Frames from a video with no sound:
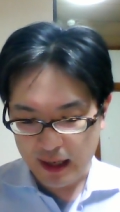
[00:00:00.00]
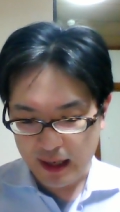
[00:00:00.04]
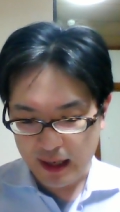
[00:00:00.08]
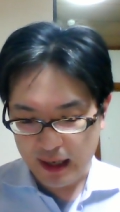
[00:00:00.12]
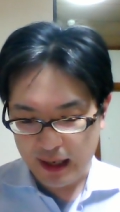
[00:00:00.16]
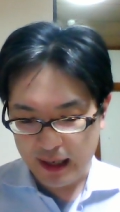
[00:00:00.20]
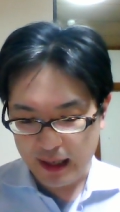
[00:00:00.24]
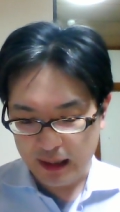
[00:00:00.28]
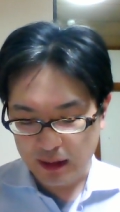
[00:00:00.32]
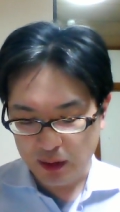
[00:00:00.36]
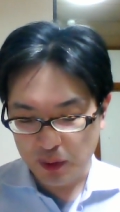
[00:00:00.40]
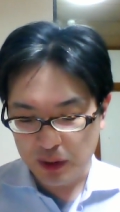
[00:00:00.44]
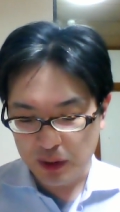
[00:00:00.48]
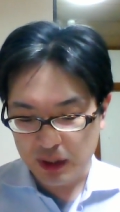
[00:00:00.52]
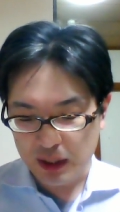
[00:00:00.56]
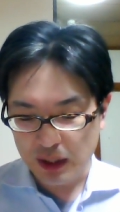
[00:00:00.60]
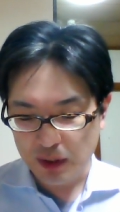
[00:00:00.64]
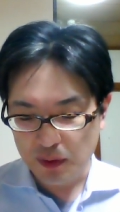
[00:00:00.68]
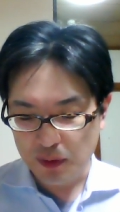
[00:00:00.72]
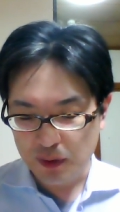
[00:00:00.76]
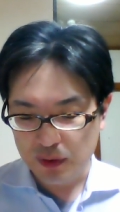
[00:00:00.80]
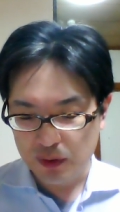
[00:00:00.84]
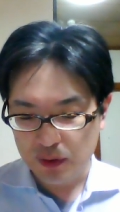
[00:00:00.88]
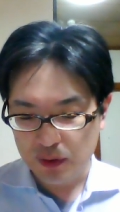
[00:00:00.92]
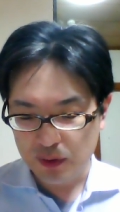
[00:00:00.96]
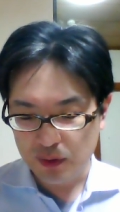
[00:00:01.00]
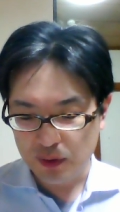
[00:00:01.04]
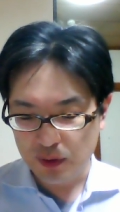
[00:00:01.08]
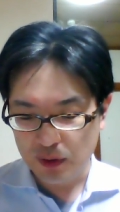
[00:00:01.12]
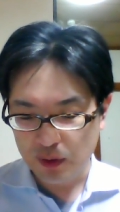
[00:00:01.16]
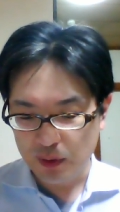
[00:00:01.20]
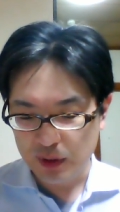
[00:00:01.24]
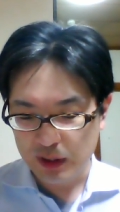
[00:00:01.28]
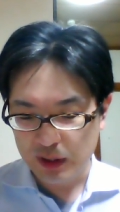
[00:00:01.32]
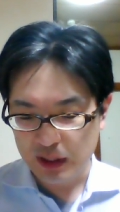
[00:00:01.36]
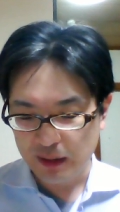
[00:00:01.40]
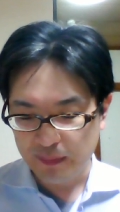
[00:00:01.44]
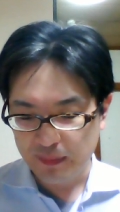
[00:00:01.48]
えー、土地を収
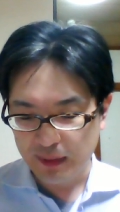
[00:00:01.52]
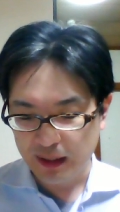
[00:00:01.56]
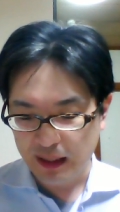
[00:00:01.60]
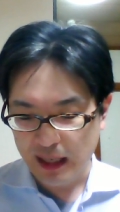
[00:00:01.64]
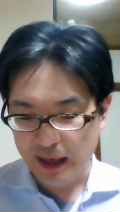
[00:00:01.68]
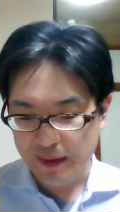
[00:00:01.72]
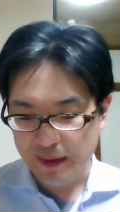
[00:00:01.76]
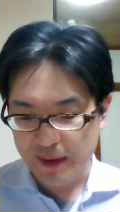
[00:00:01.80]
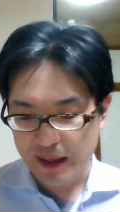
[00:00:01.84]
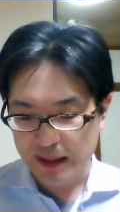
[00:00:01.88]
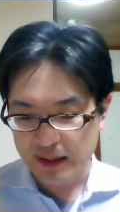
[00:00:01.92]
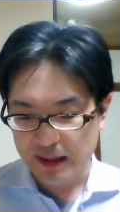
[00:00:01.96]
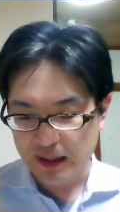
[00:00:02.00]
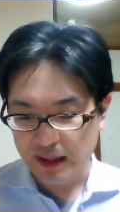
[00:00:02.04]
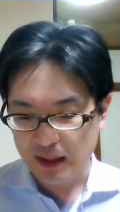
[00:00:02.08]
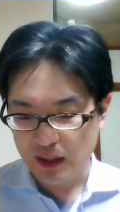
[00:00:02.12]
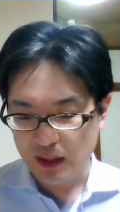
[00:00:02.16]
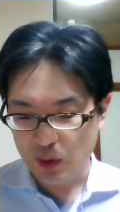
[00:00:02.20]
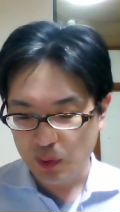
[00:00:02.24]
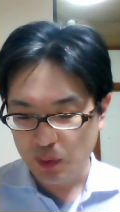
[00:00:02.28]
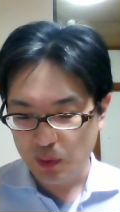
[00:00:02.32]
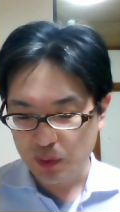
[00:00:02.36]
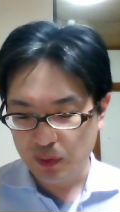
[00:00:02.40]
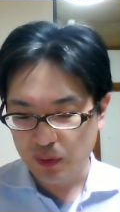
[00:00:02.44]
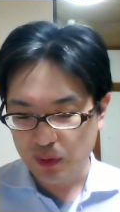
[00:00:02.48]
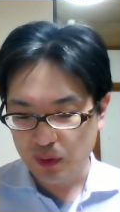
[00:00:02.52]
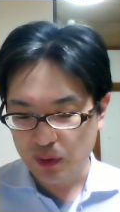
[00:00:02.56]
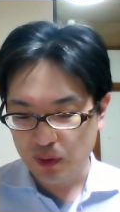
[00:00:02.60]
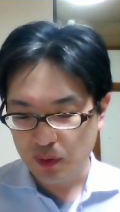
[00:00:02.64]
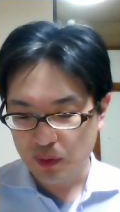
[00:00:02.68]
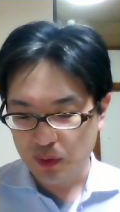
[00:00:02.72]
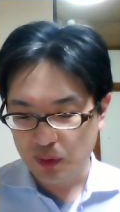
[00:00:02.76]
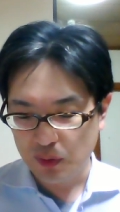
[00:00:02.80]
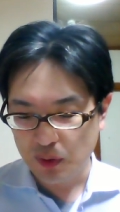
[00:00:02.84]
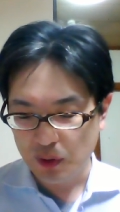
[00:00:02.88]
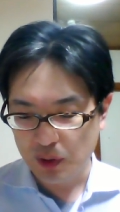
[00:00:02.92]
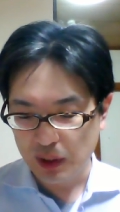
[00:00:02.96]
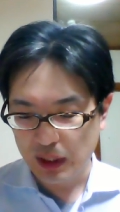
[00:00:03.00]
容しまたは使用する
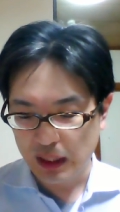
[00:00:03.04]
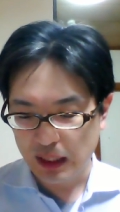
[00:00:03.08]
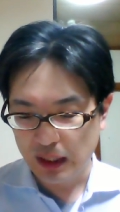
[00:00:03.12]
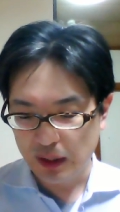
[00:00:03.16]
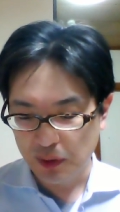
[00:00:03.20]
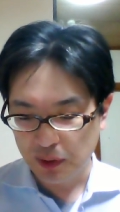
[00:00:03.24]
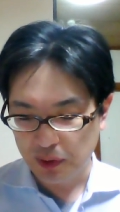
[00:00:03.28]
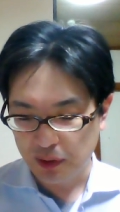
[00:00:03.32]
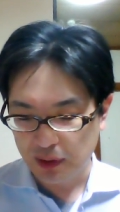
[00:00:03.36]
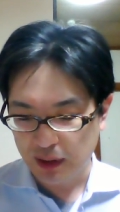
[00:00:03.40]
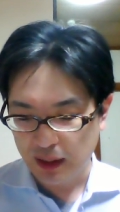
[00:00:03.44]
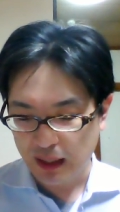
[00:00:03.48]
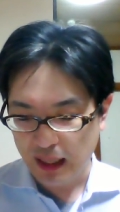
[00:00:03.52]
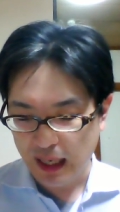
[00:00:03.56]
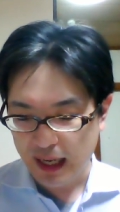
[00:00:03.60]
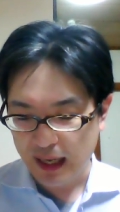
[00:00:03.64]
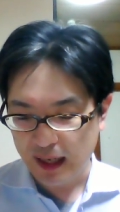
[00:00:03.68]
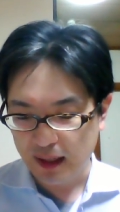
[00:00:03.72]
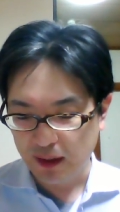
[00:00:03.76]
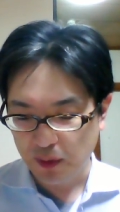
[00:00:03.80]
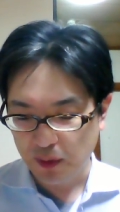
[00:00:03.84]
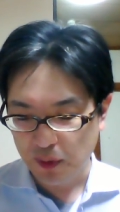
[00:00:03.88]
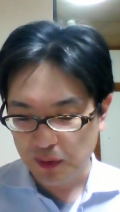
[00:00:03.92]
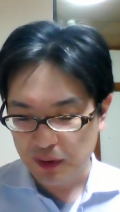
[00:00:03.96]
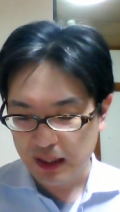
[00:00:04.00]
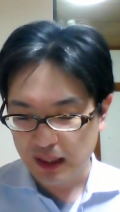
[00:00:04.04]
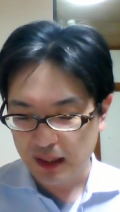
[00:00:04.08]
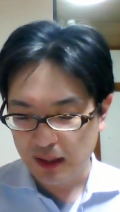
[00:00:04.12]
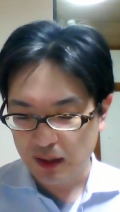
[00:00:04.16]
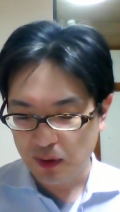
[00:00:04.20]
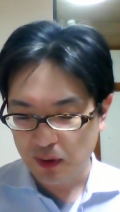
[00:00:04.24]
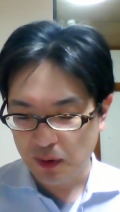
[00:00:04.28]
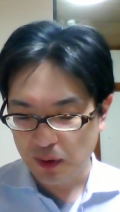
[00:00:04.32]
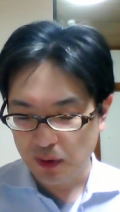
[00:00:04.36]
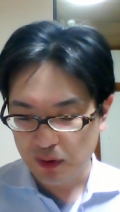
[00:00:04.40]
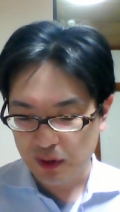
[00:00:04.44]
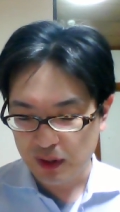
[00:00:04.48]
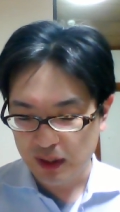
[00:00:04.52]
ことによって土地
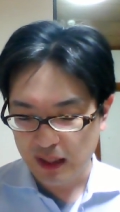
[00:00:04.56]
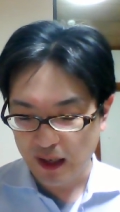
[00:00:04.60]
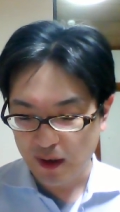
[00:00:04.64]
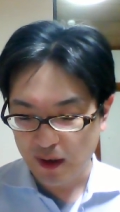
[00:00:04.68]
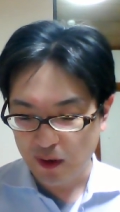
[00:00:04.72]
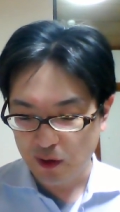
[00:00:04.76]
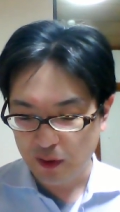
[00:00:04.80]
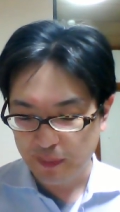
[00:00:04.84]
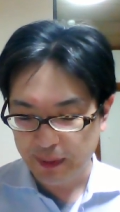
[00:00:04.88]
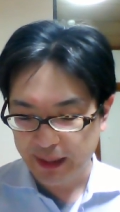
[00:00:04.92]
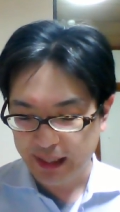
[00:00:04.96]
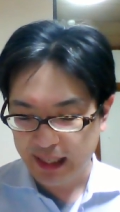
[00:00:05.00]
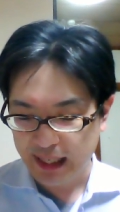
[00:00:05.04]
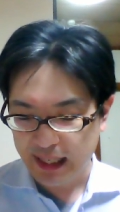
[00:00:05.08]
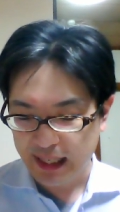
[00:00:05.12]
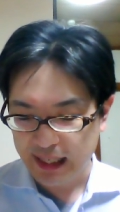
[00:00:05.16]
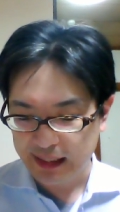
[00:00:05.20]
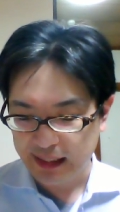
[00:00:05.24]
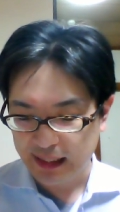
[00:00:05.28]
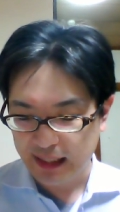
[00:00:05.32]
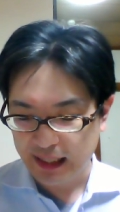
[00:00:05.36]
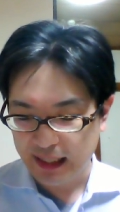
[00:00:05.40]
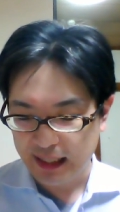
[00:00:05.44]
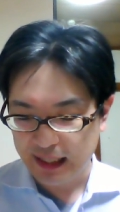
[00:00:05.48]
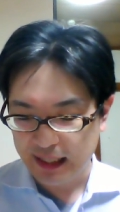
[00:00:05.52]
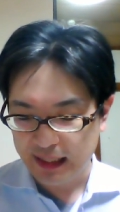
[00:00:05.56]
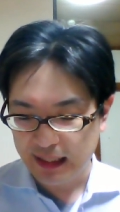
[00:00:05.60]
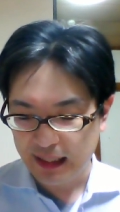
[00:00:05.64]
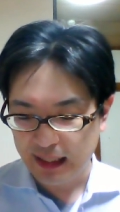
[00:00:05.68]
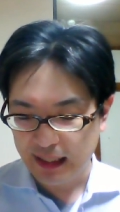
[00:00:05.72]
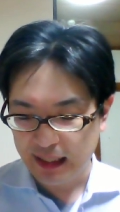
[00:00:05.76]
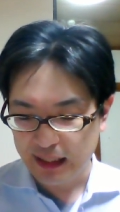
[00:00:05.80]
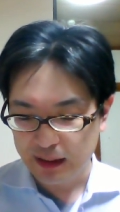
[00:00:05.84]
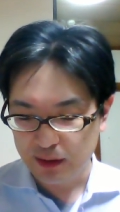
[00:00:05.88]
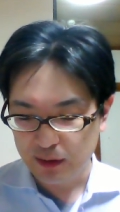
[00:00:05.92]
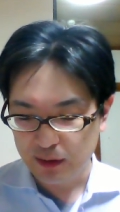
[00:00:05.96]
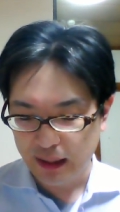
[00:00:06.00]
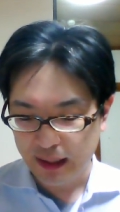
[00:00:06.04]
所有者及び関係人
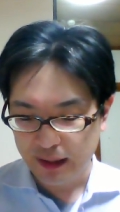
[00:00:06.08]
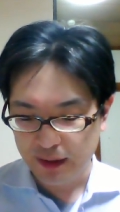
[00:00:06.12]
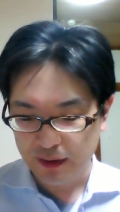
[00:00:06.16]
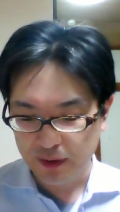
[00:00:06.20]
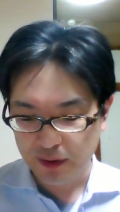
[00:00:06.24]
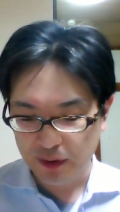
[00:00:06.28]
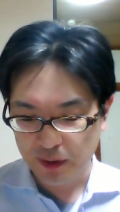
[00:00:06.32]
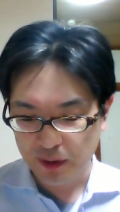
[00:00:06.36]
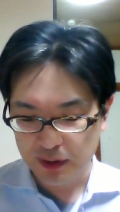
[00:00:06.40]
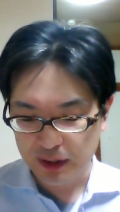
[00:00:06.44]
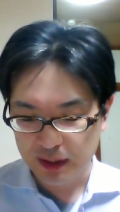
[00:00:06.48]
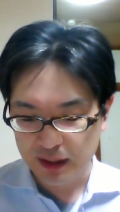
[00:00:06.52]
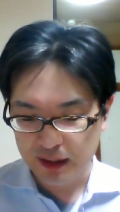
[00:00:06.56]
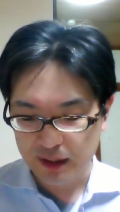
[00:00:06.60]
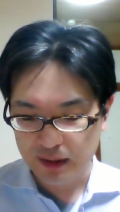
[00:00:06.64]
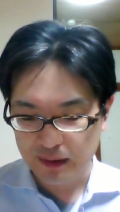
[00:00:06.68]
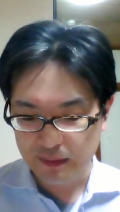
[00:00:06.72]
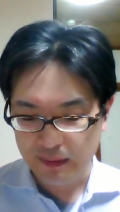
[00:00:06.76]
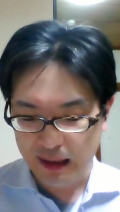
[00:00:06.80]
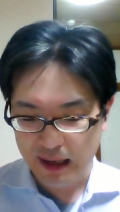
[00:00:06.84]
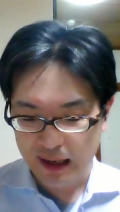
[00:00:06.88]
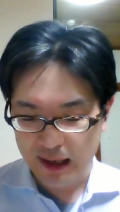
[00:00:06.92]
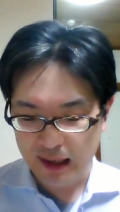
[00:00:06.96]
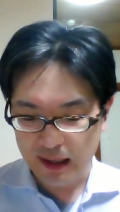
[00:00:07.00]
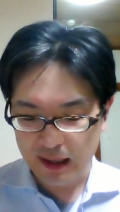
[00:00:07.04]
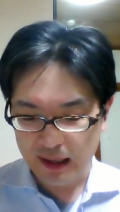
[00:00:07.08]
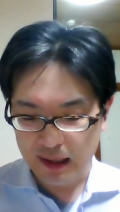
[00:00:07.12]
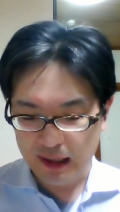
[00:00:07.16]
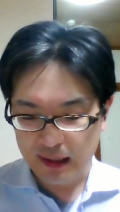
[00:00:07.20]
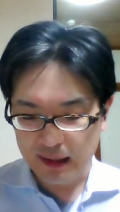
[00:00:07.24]
が受ける損失は